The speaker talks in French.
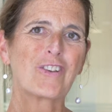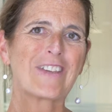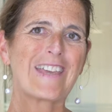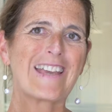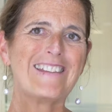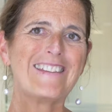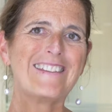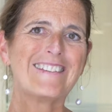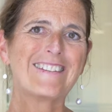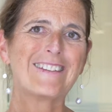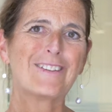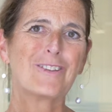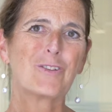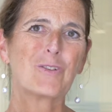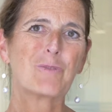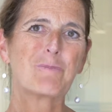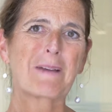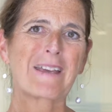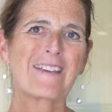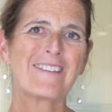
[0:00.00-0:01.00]
en qualité
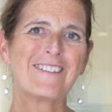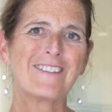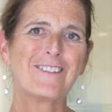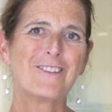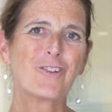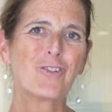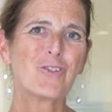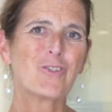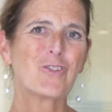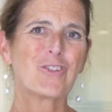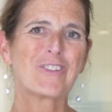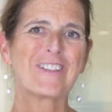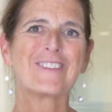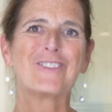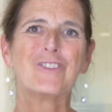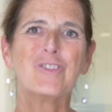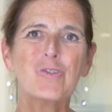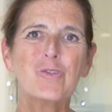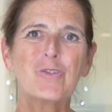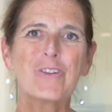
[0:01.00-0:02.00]
de présidente de
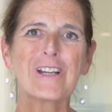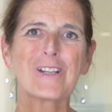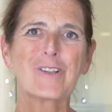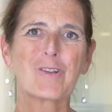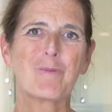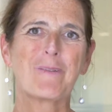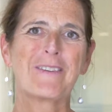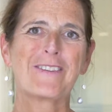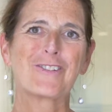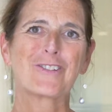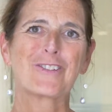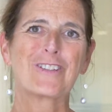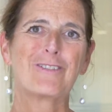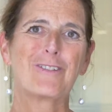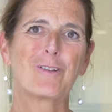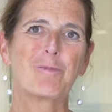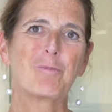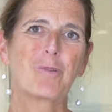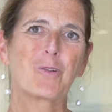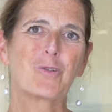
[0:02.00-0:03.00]
cette nouvelle commission
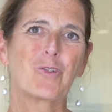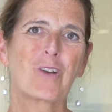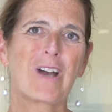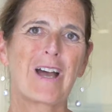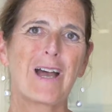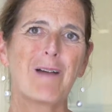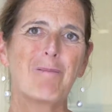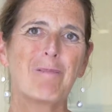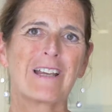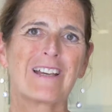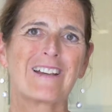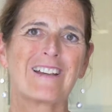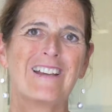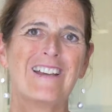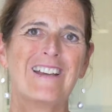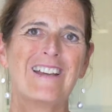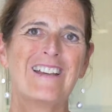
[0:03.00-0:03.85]
développement durable,